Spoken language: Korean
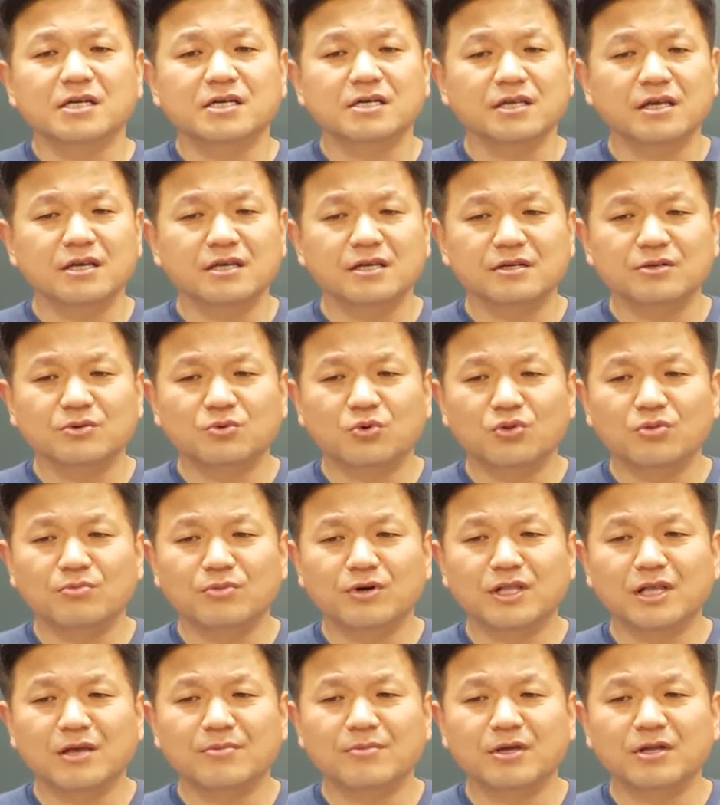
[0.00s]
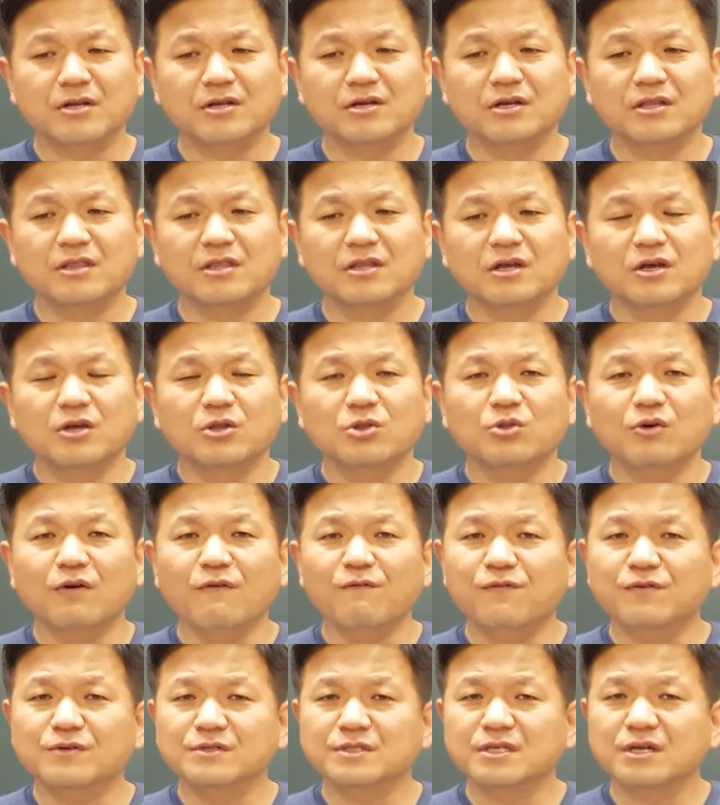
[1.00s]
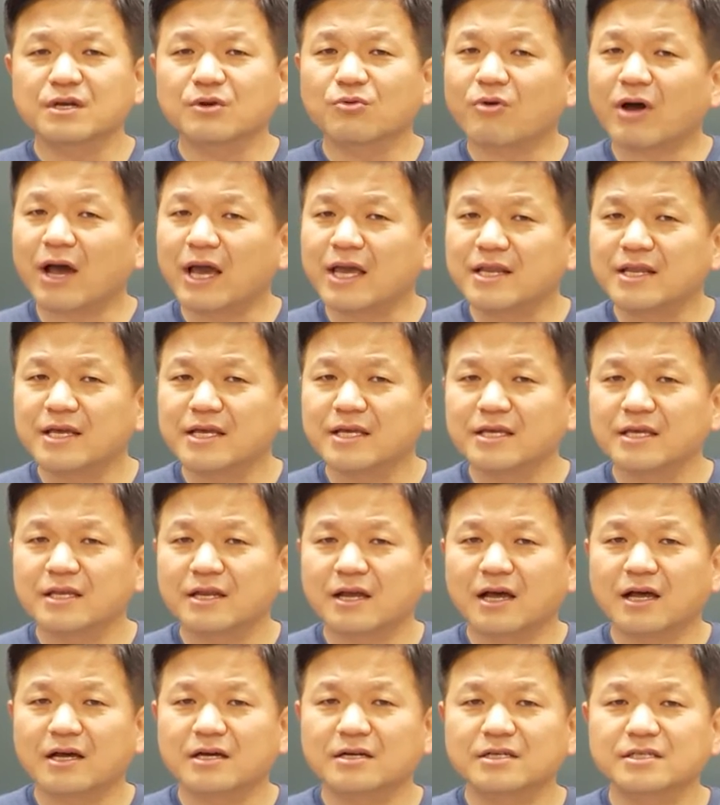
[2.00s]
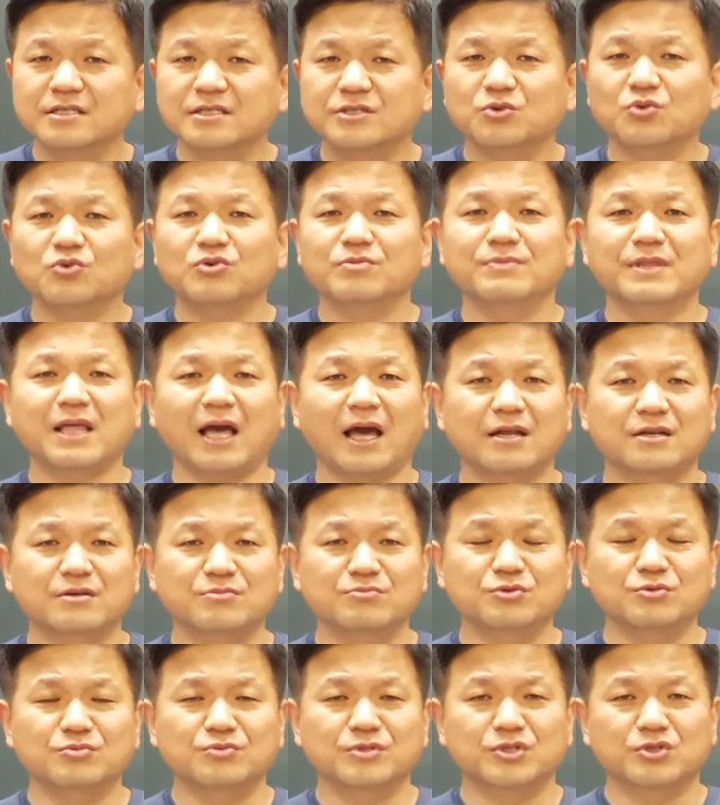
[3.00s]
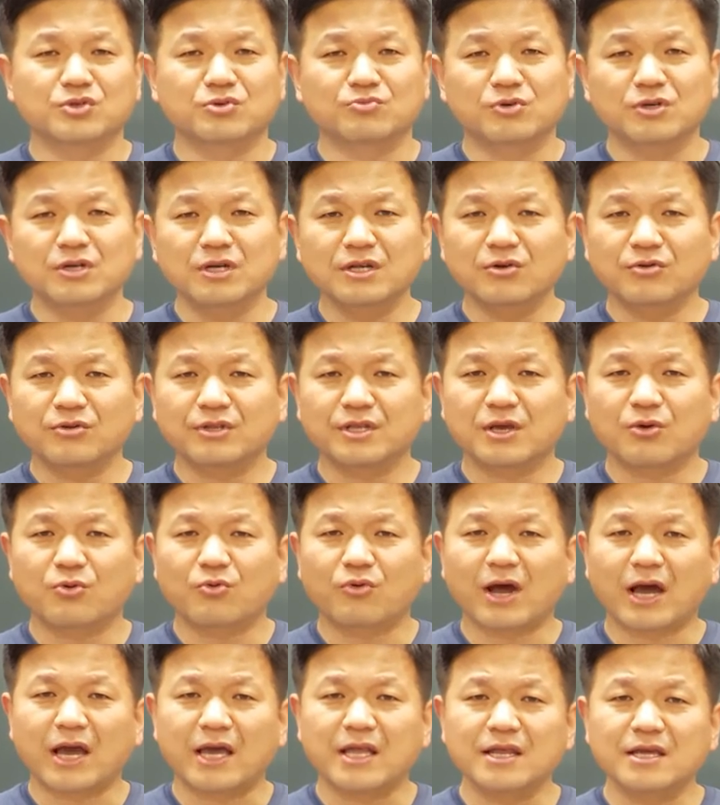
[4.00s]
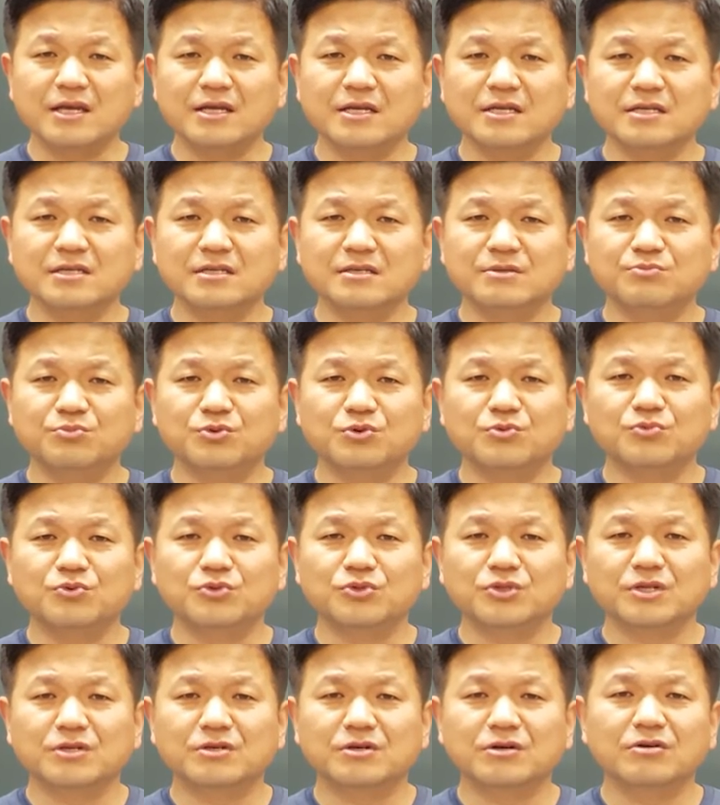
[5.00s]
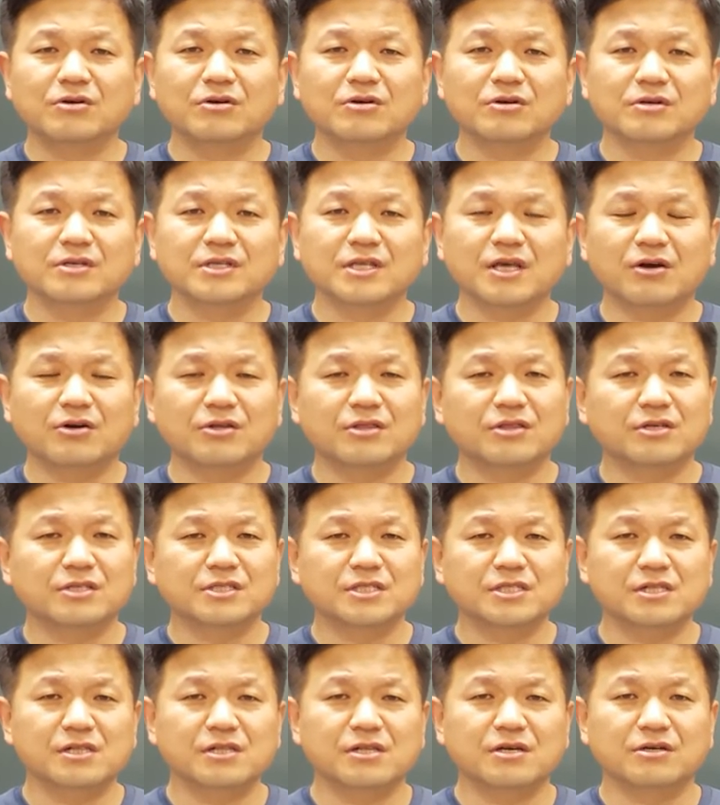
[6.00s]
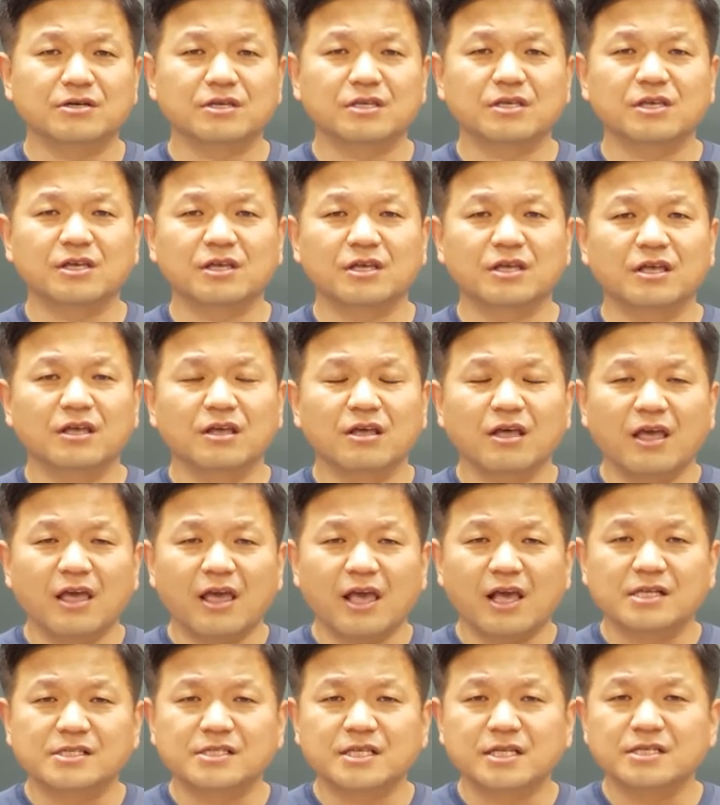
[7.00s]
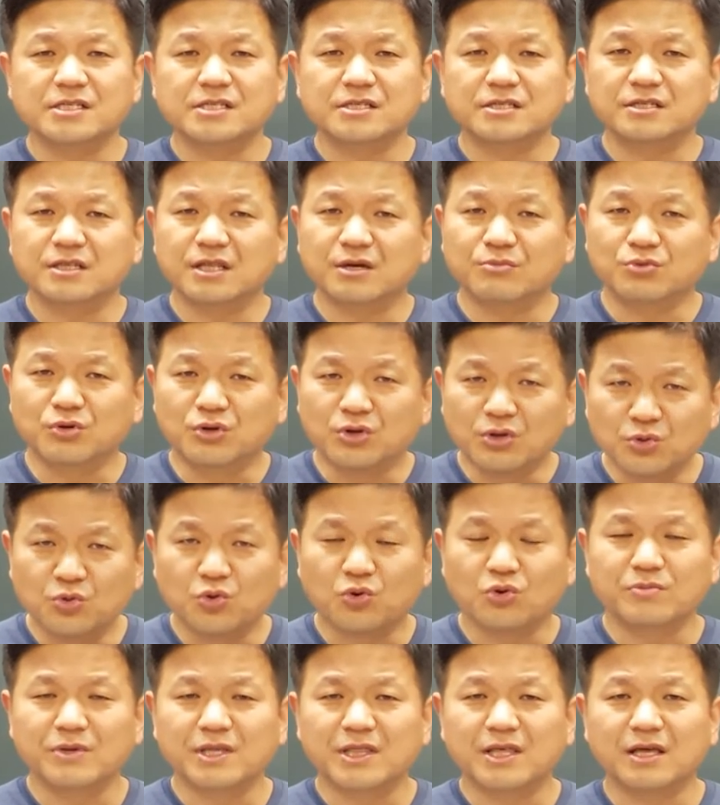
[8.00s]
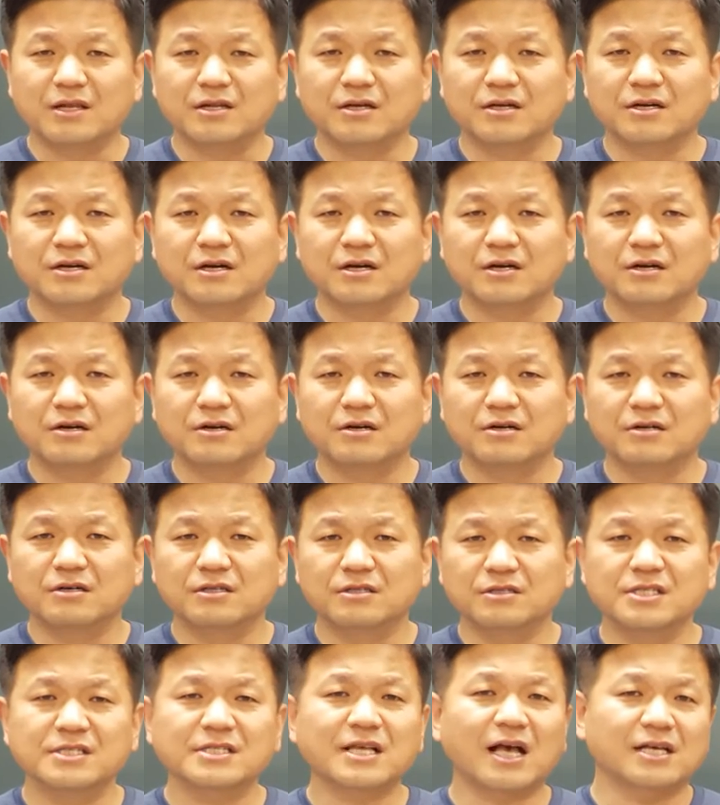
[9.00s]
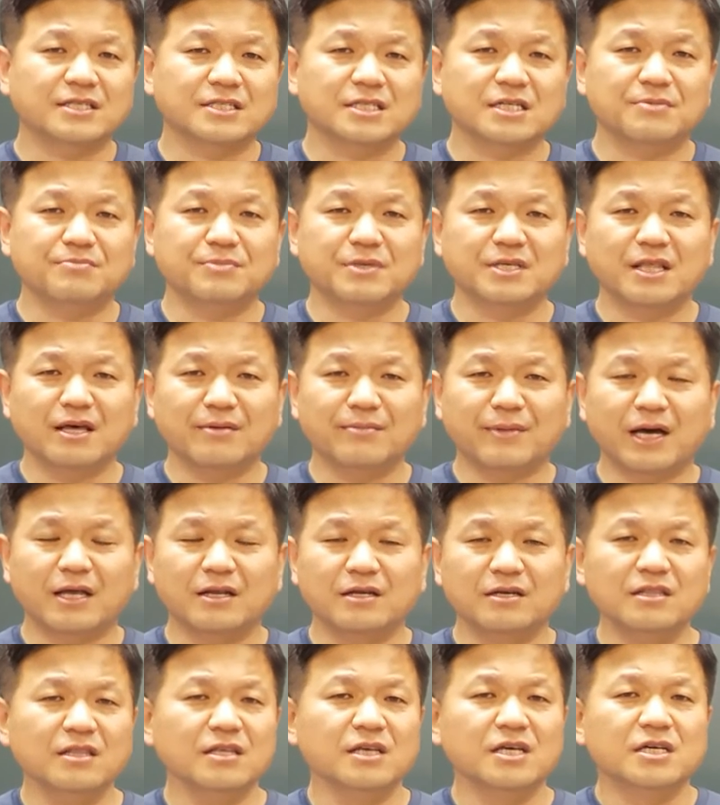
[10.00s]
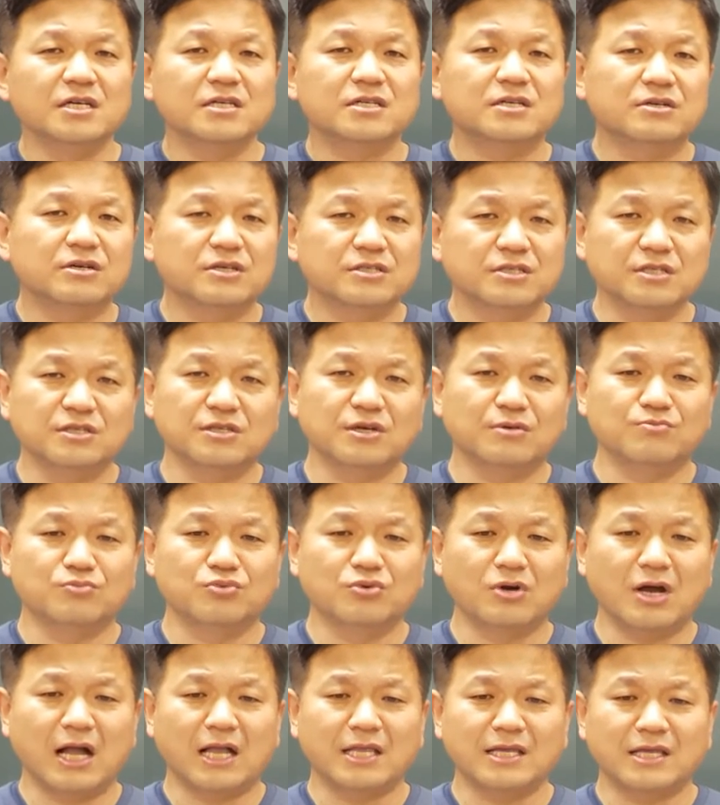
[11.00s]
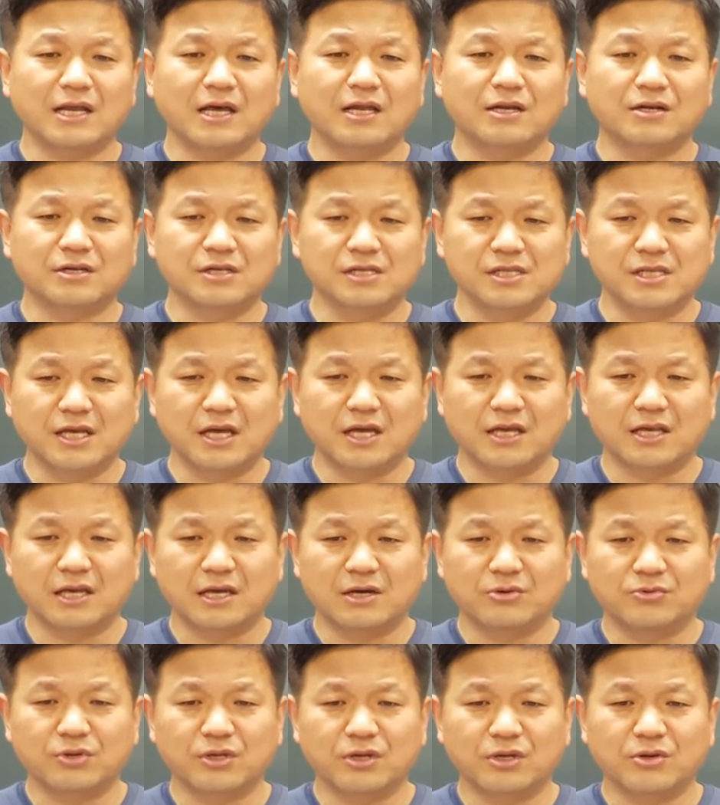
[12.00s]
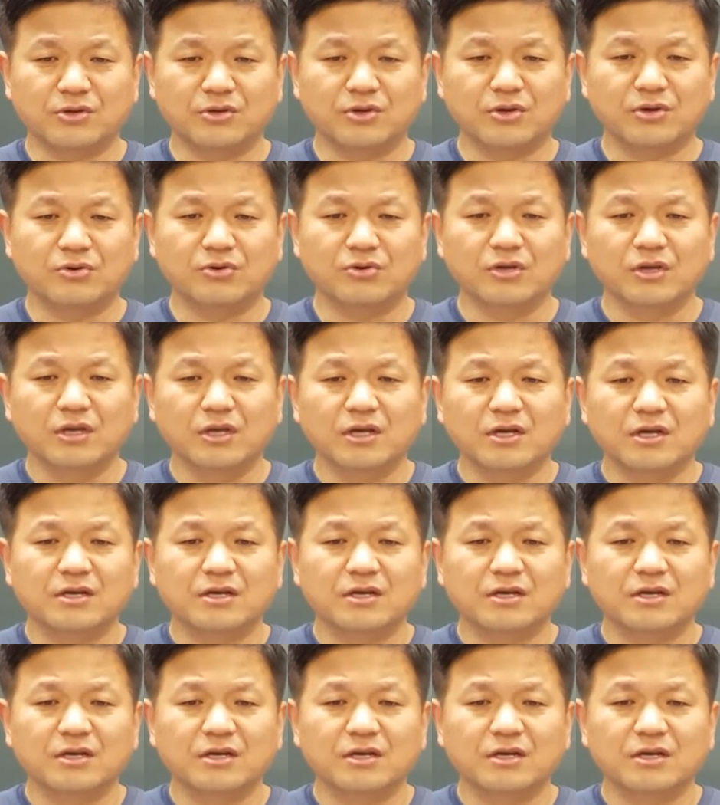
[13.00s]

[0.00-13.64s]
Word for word: 그 얘기는 곧 뭐냐면은 퍼플식 라이딩이랑은 조금 다른 부분이죠. 물론 이제 라이딩 부분 거의 어떤 실력이 에세이 쓰는데 물론 도움이 되는 거는 사실입니다만은 그것이 전부가 아니라는 걸 이야기하고 있고요.